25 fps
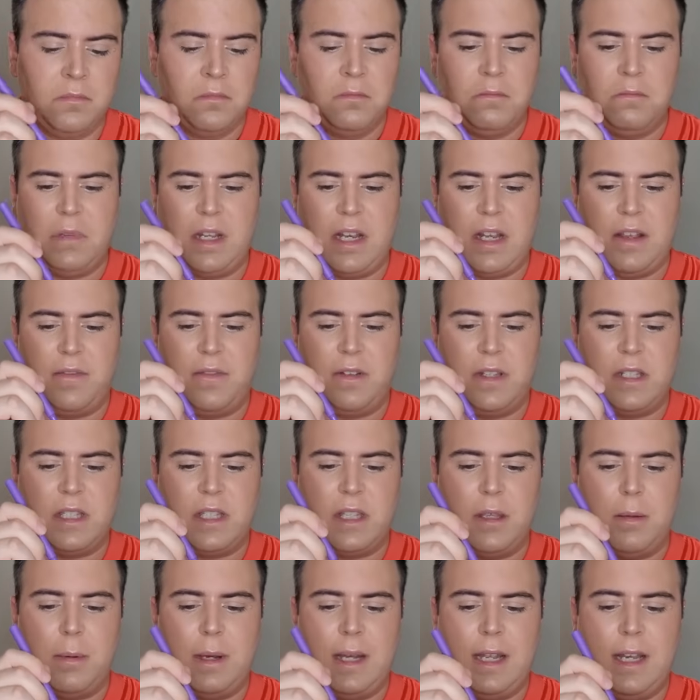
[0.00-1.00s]
para
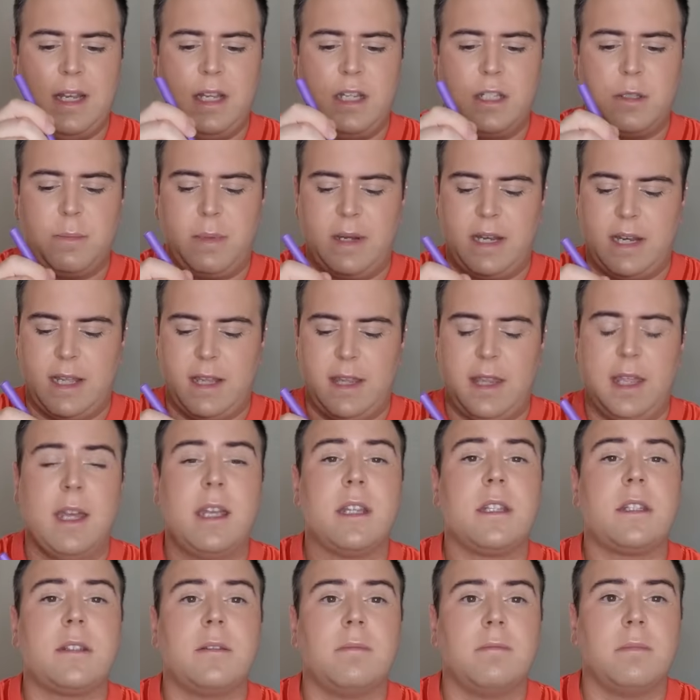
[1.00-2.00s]
festivales, para
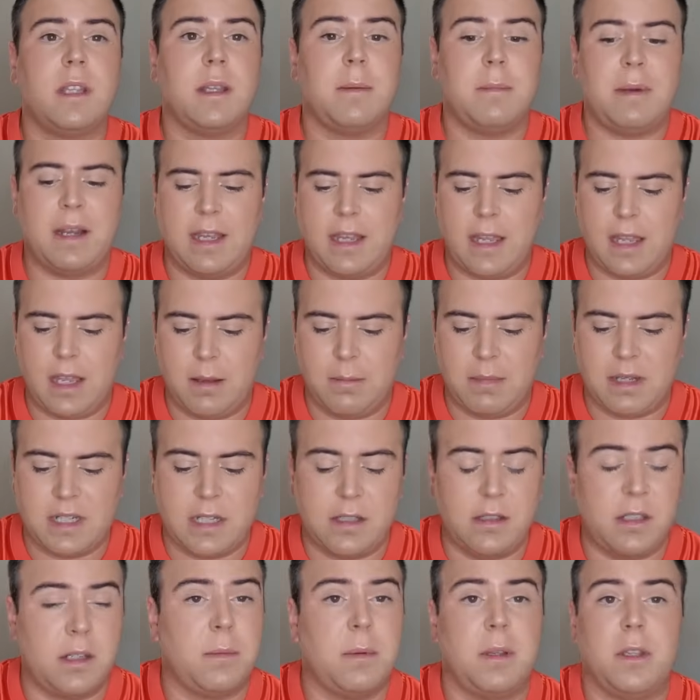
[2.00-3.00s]
días de maquillaje más
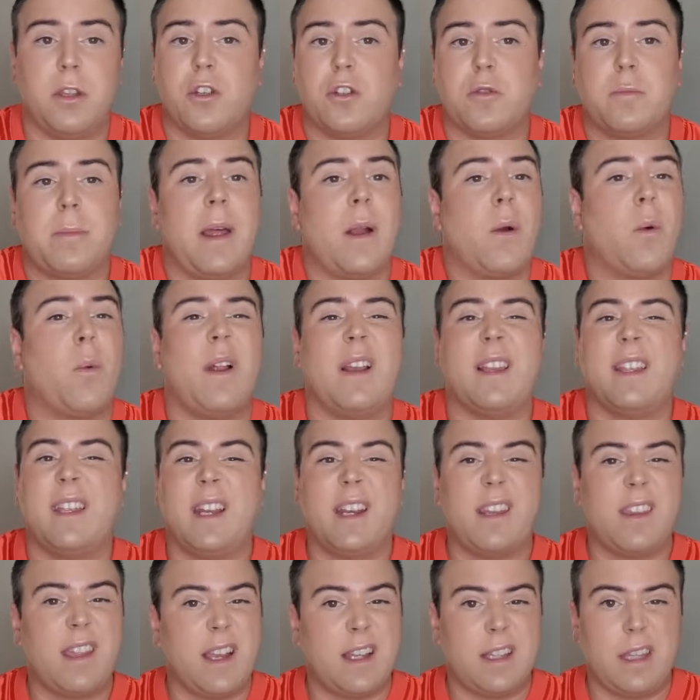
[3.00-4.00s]
atrevidos, para cualquier
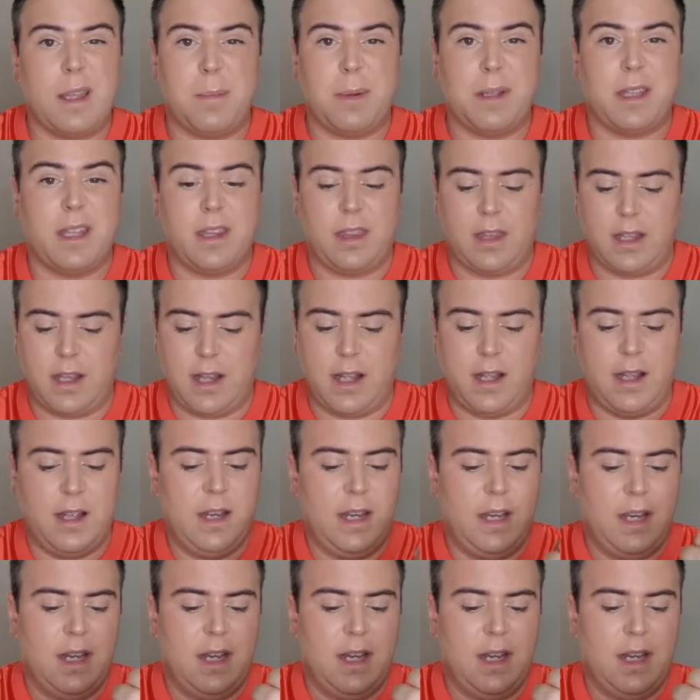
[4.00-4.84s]
día que te apetezca